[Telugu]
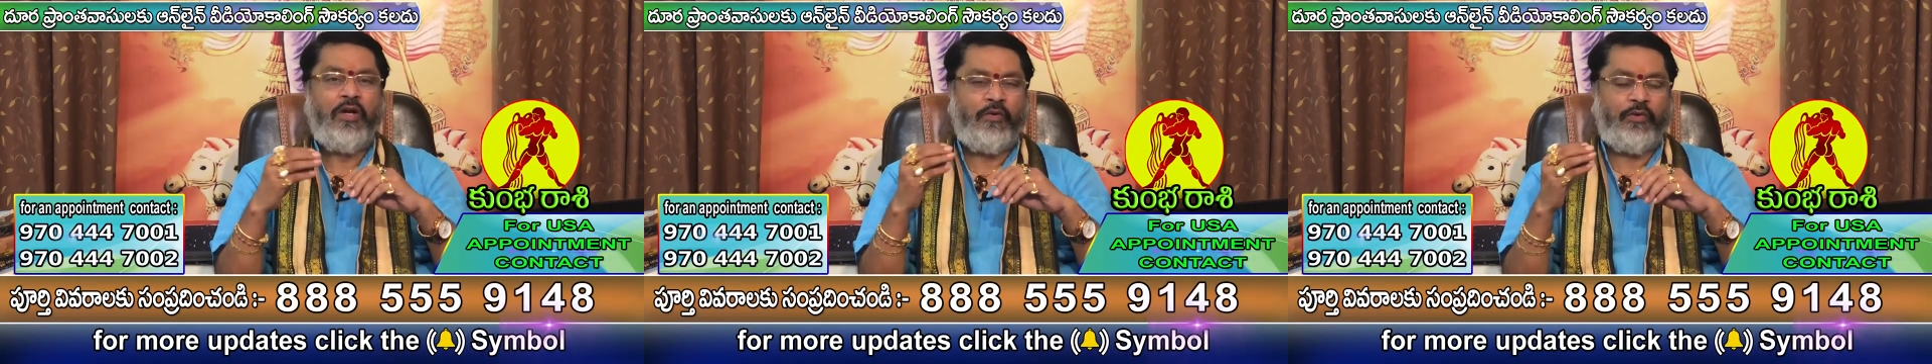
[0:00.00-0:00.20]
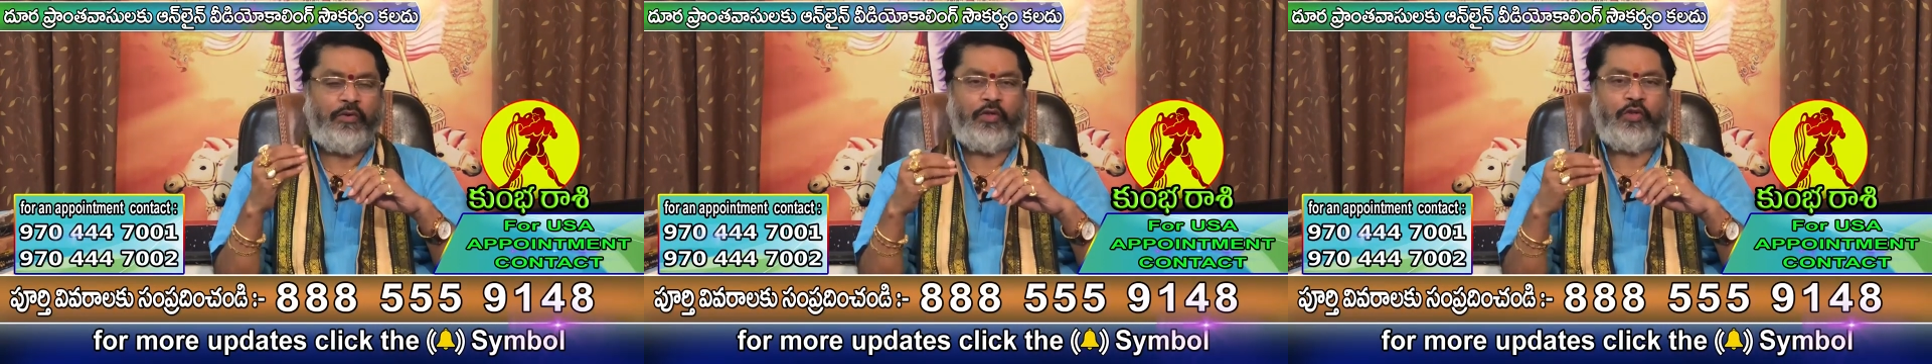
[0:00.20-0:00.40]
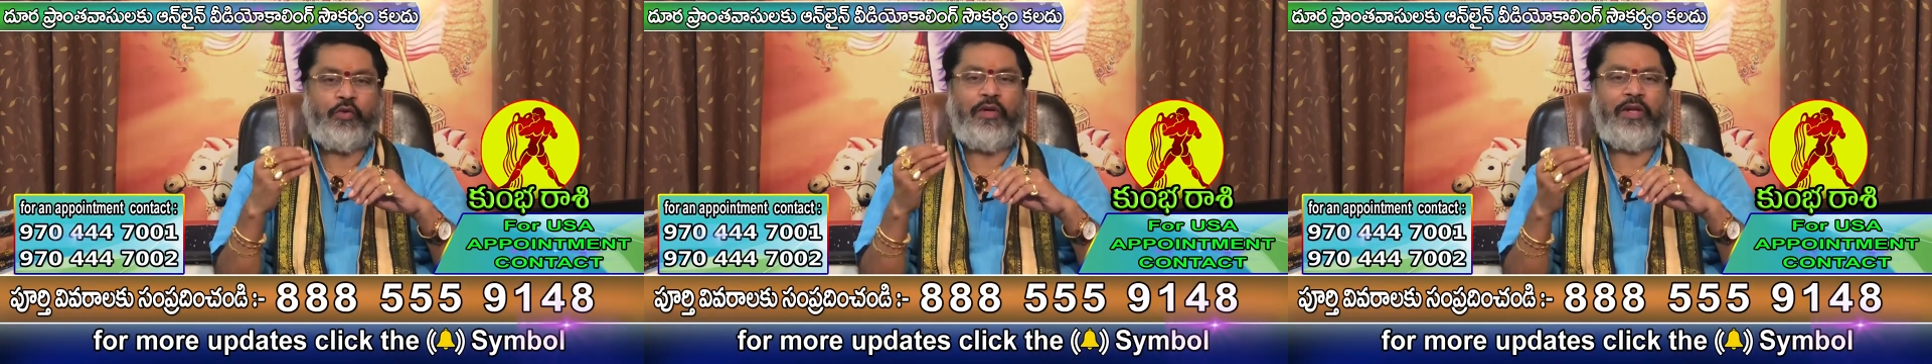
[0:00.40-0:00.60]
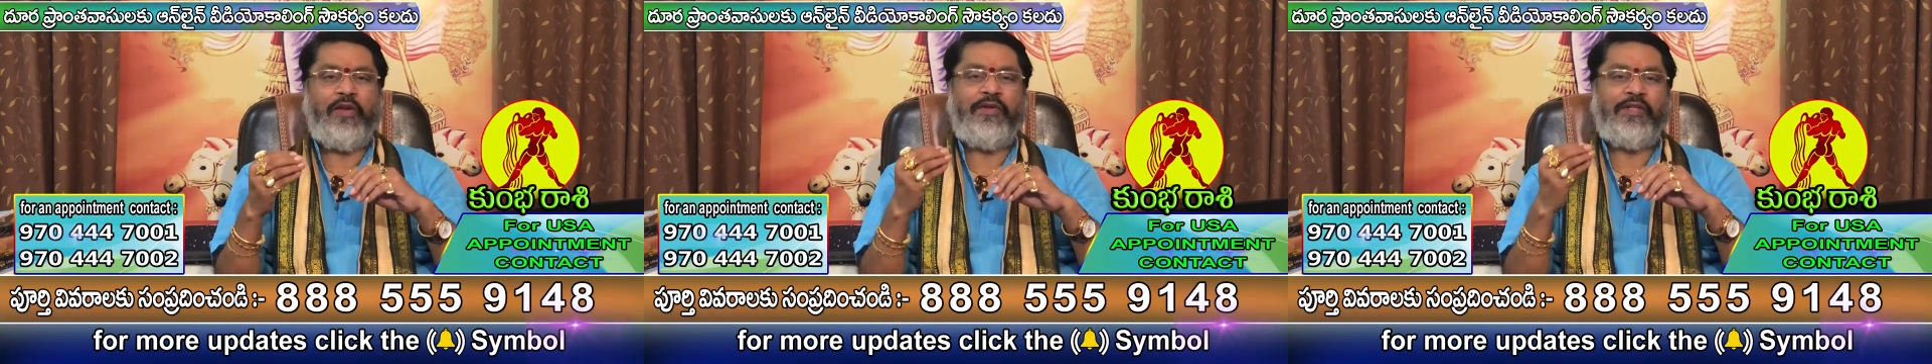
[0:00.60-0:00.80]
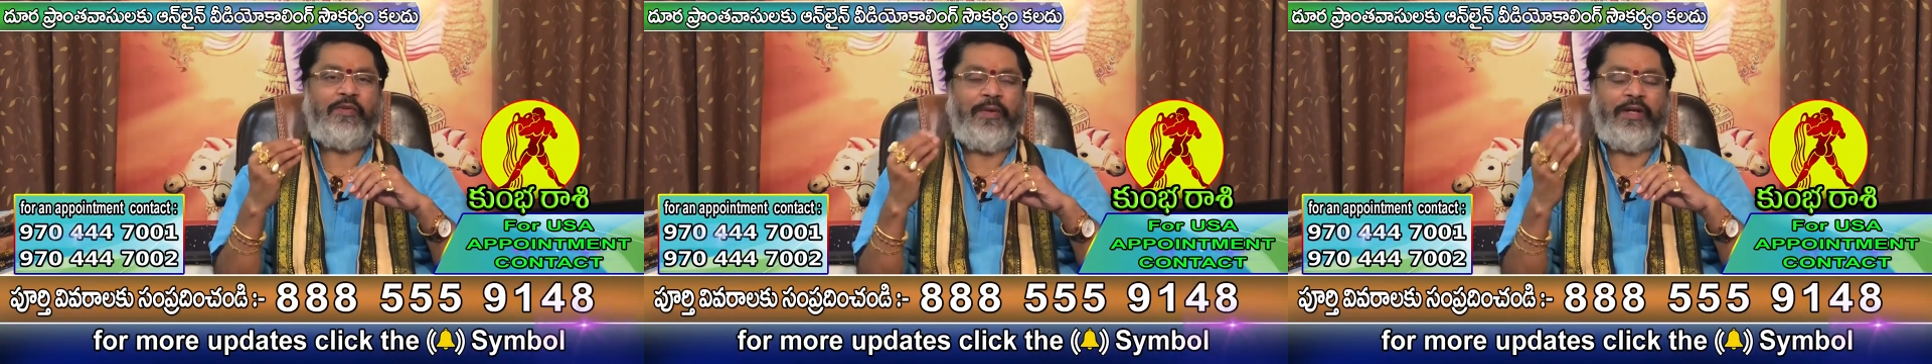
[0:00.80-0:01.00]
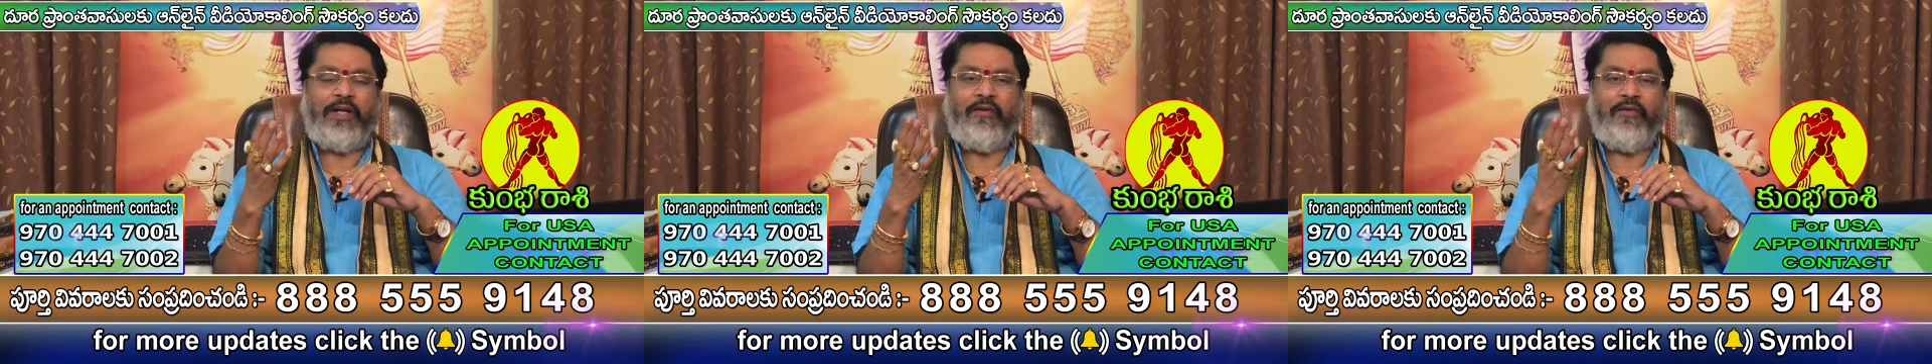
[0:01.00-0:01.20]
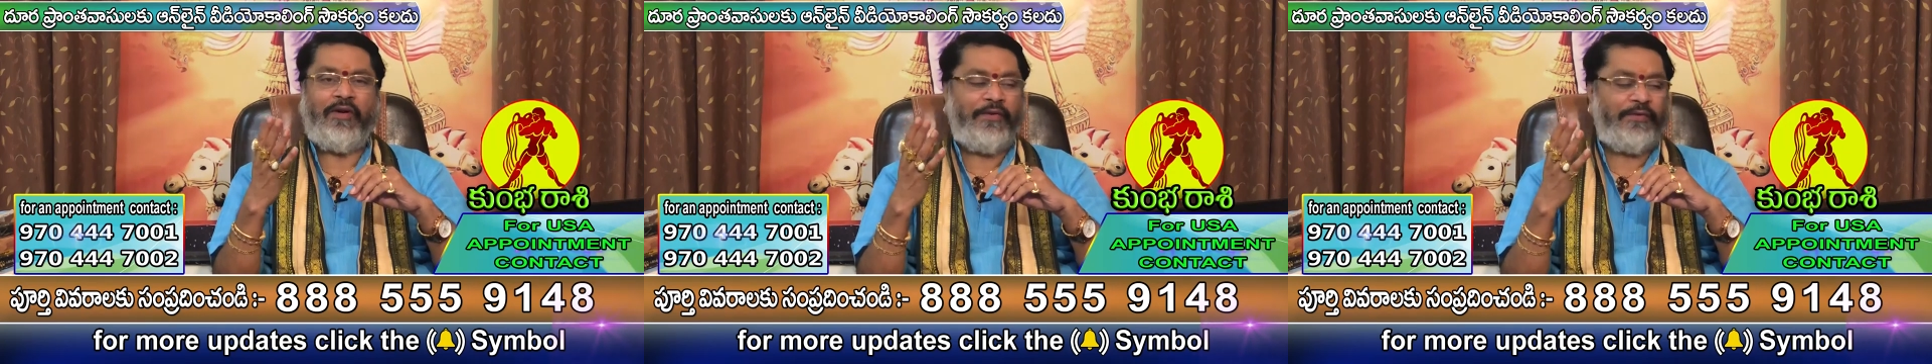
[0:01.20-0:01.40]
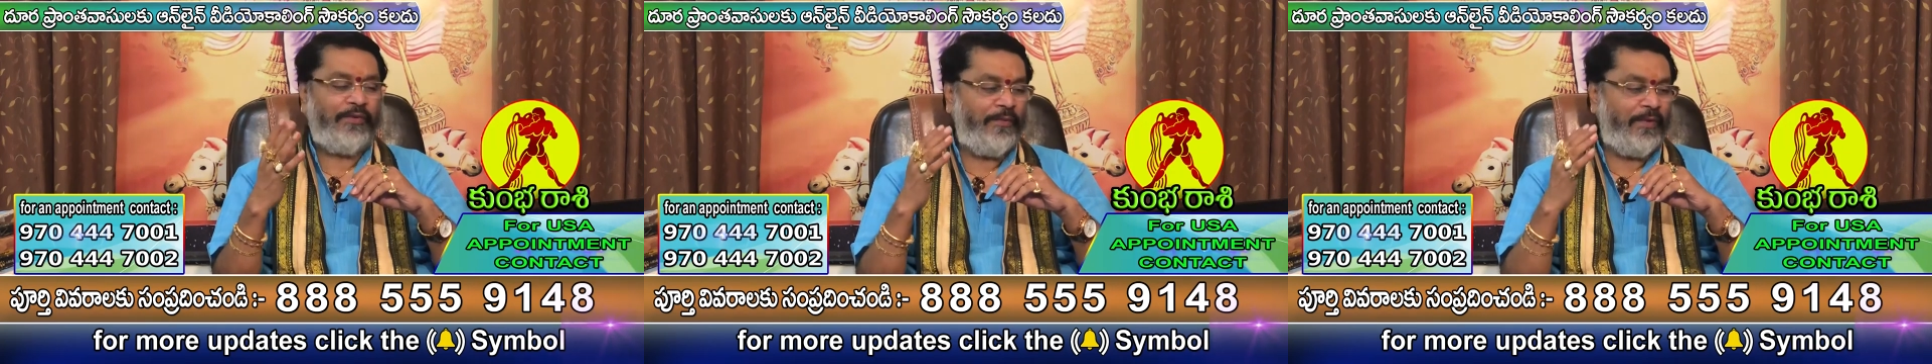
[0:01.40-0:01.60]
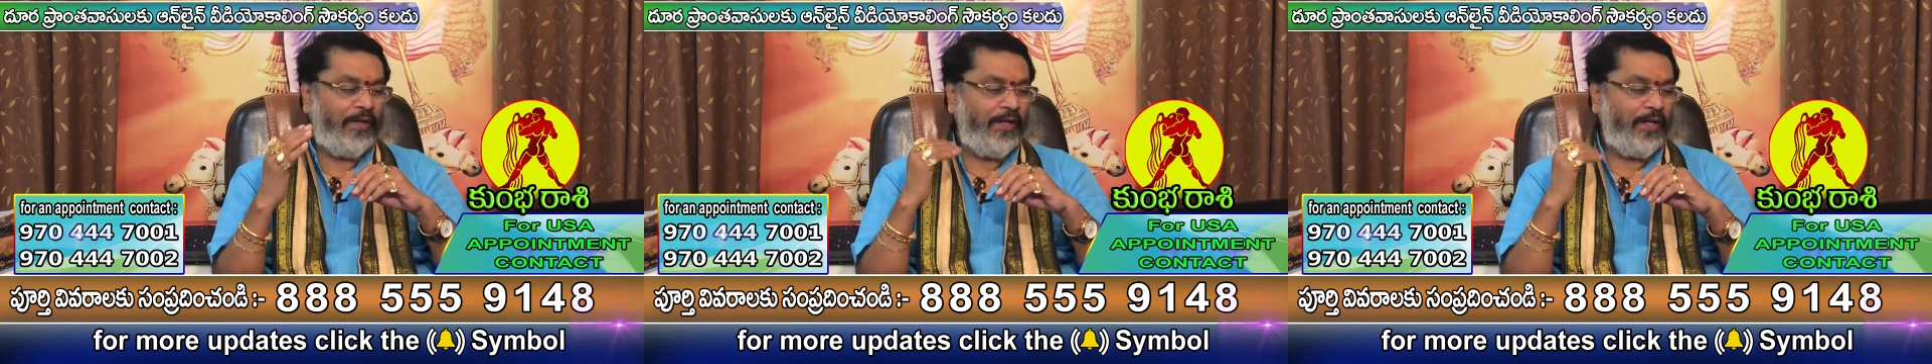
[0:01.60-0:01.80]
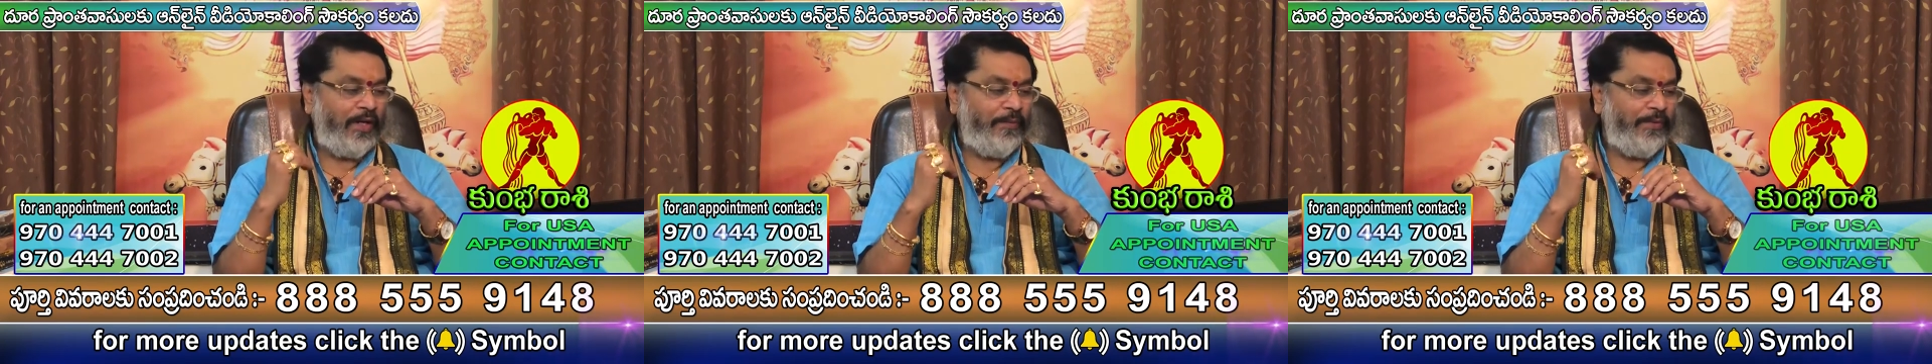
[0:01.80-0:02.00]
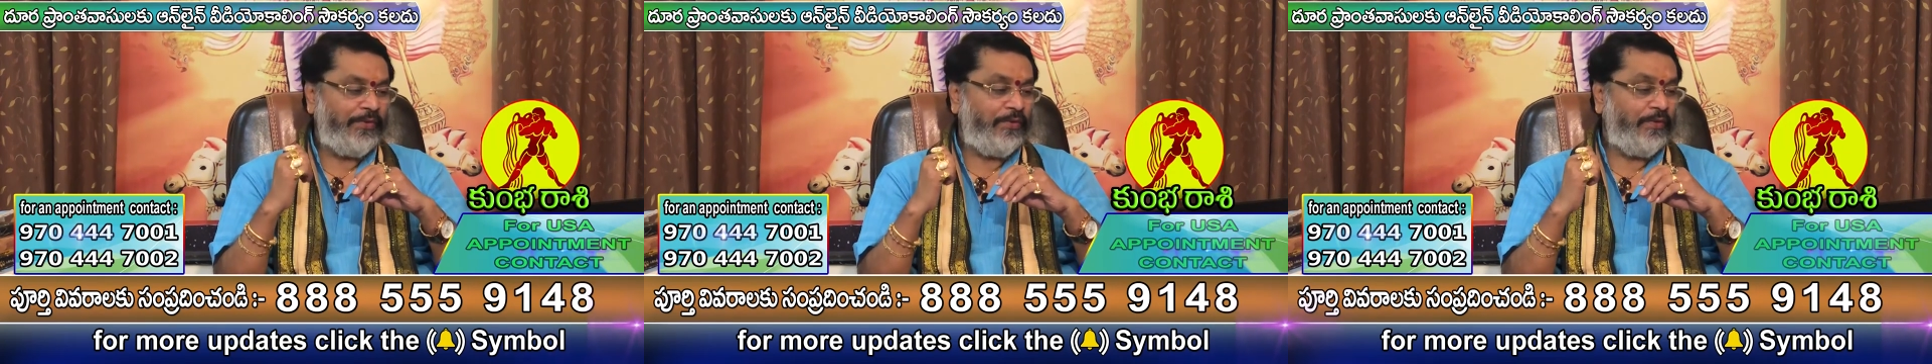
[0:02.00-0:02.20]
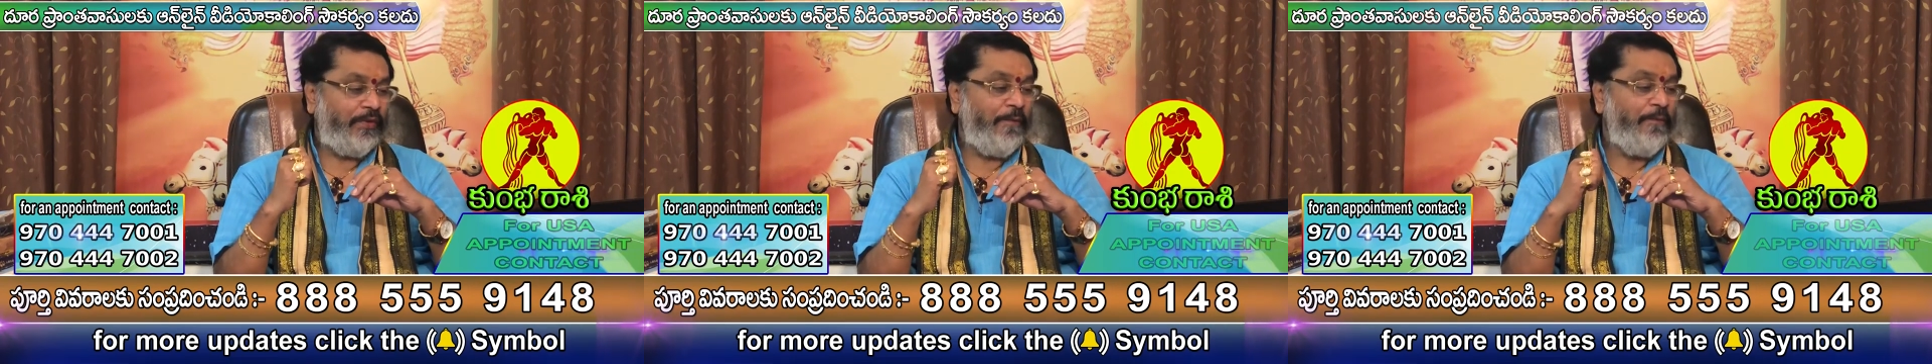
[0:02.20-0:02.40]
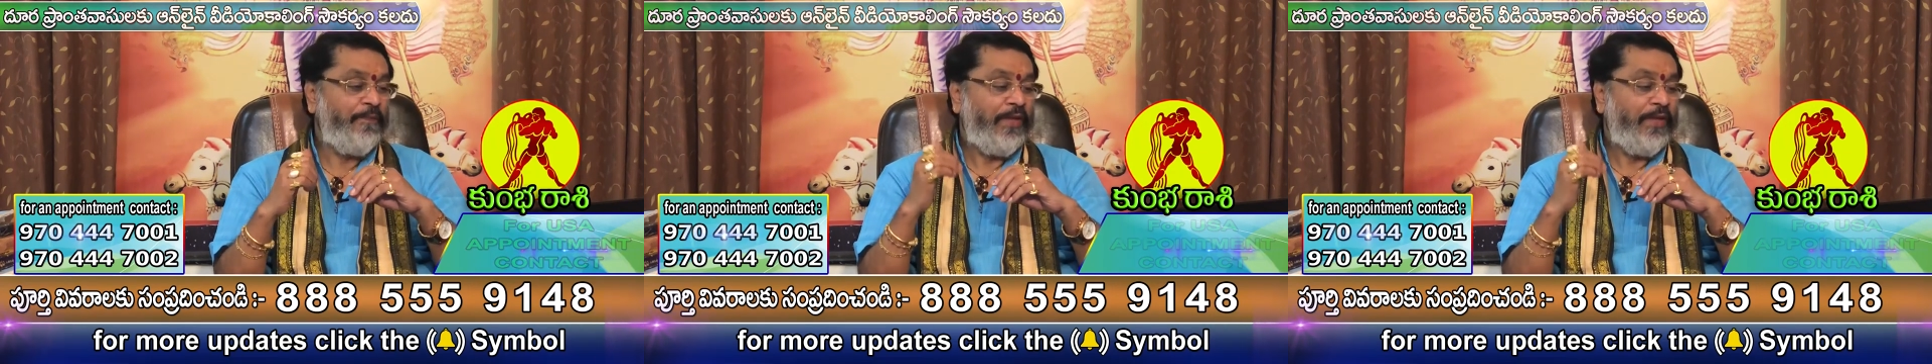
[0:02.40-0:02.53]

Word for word: కొంత షుగర్ లెవెల్స్ పెరిగే అవకాశం బాగా కనిపిస్తుంది